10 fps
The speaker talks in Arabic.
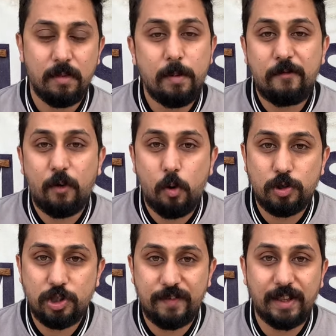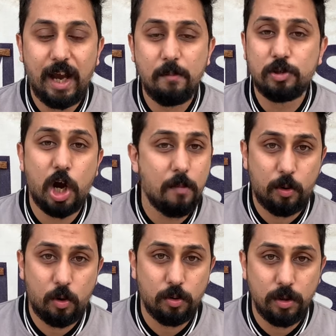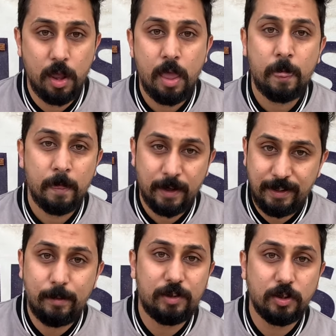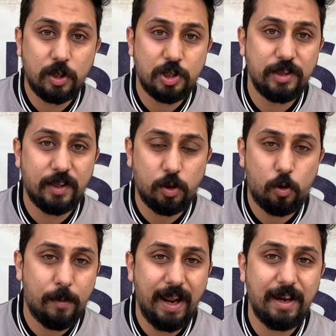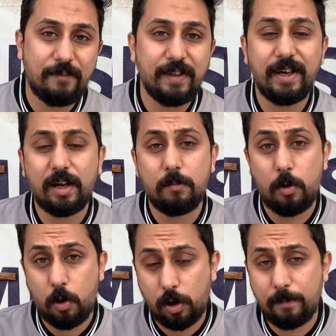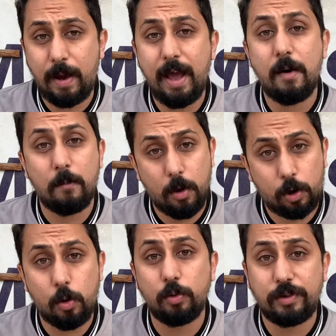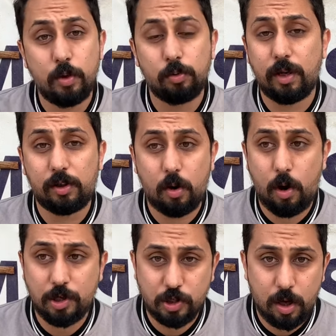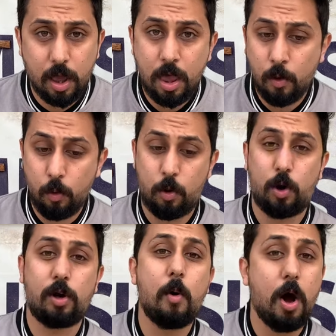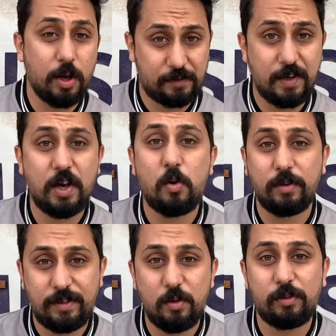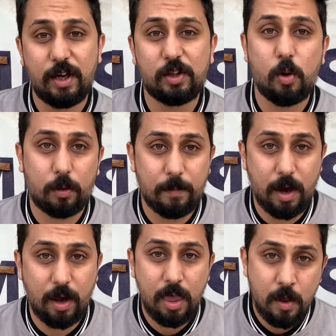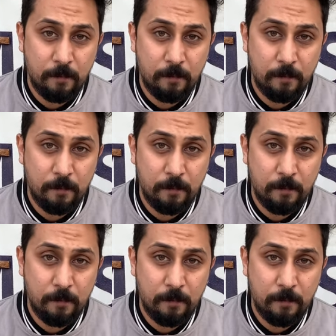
ما بيفركش فرد حمام مش عمران دي ما تقدرش انت تحكم عليها على الفرد غير لما تجرب معاه مره واثنين وثلاثه وعشره وتجربه على طيره واثنين وثلاثه واربعه.